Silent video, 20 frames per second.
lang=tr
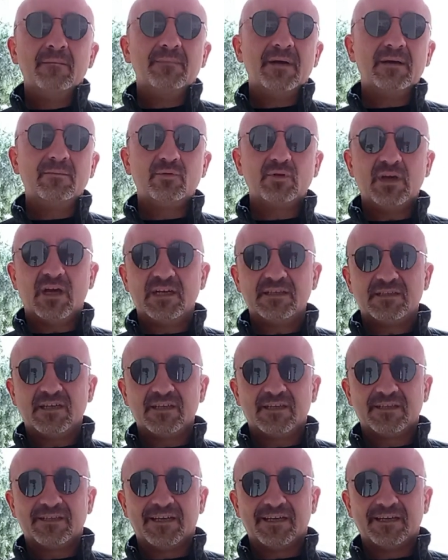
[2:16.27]
Ben buraya
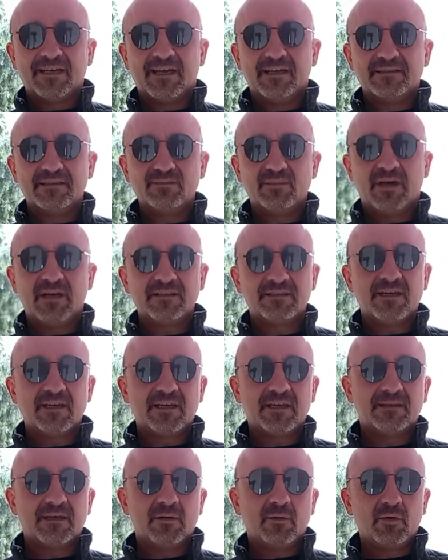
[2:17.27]
Antakya'dan geldim.
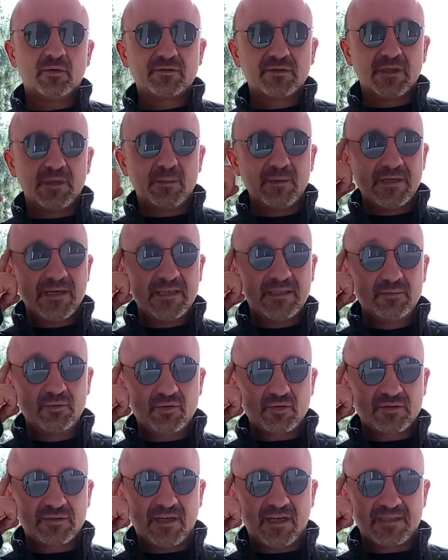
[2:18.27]
Antakya'dan ortalama
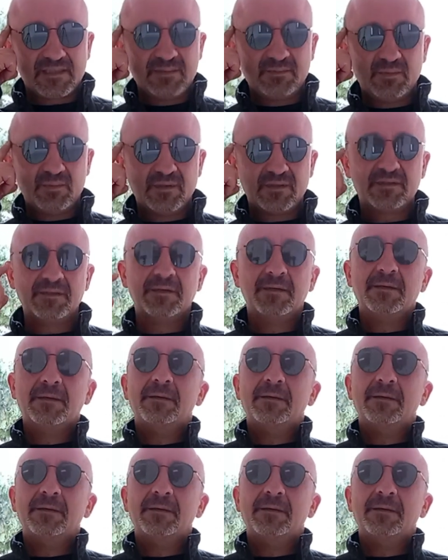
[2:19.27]
7,5 saat gibi bir